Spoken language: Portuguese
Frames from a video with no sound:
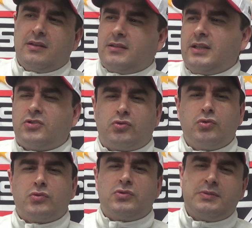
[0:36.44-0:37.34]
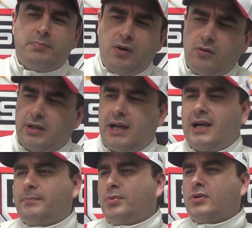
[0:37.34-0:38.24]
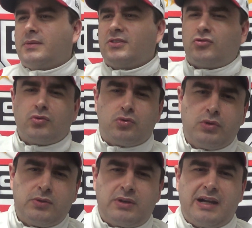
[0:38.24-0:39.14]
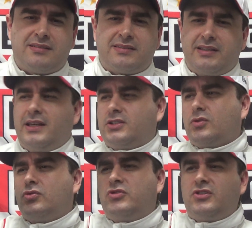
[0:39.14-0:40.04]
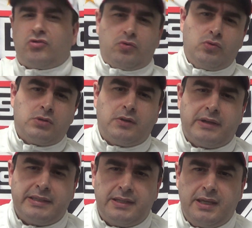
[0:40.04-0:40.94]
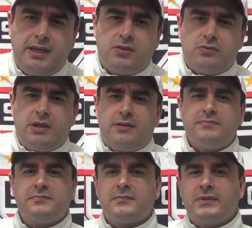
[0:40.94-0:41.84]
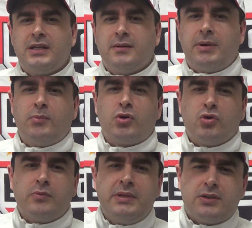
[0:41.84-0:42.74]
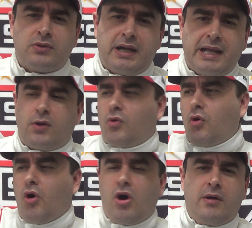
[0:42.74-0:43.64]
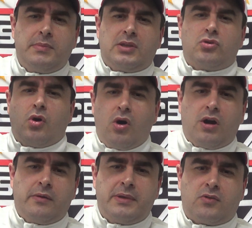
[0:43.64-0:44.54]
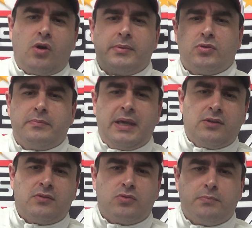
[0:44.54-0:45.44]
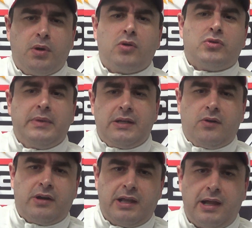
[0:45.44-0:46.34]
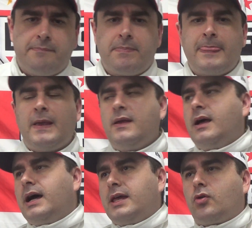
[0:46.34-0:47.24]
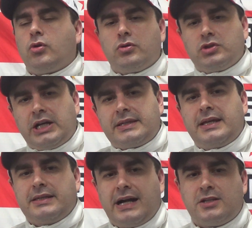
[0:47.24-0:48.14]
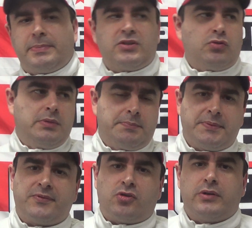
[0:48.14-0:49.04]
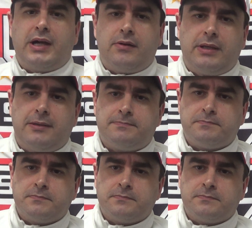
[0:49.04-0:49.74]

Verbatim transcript: Tem tudo de bom lá, pô. Tem uma estrutura do cacete. Alguns estudam lá dentro, né? Uma mordobinha do caralho. Come, dorme, come do, bem, do bom do melhor lá. Aí quando já tem idade para subir pro profissional, né?